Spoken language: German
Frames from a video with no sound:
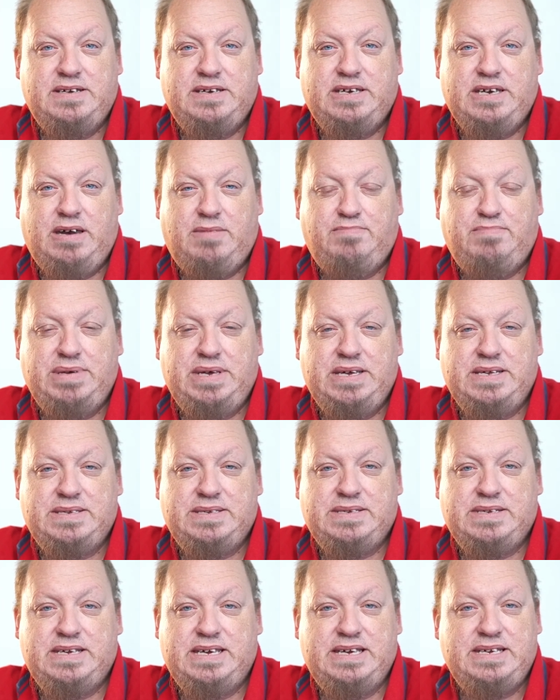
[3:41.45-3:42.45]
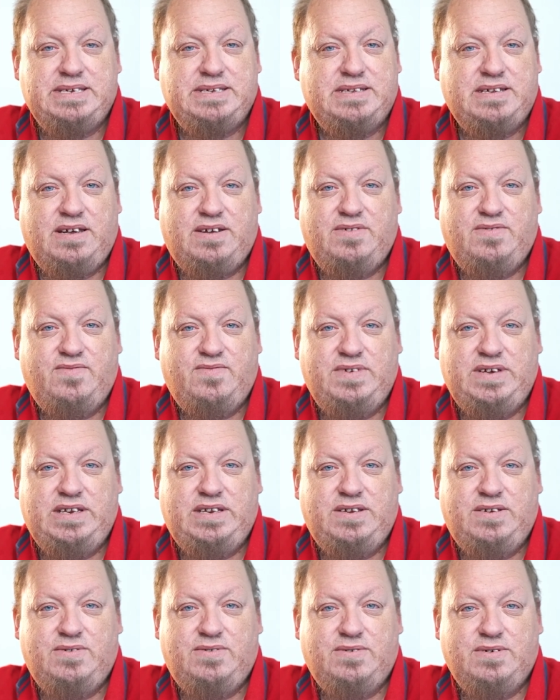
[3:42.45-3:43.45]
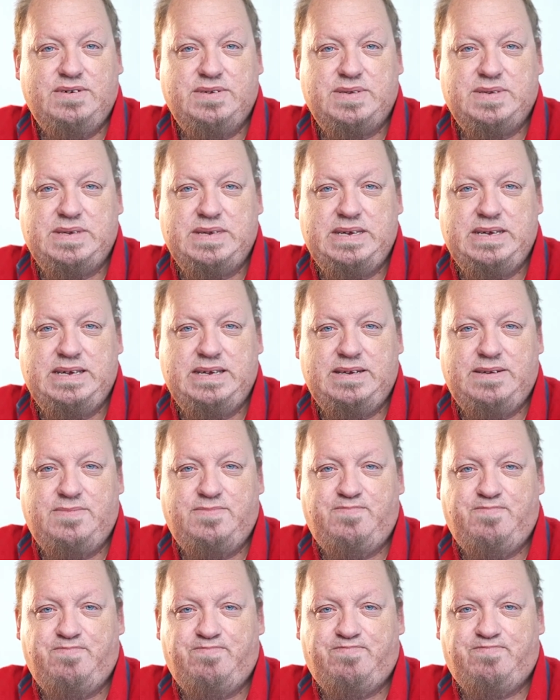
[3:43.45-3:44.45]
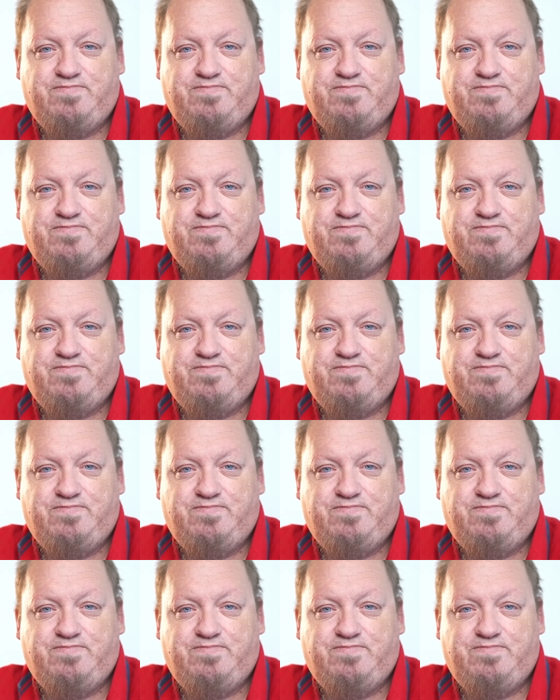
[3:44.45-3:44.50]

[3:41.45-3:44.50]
Ich habe jetzt gestern ein Video gesehen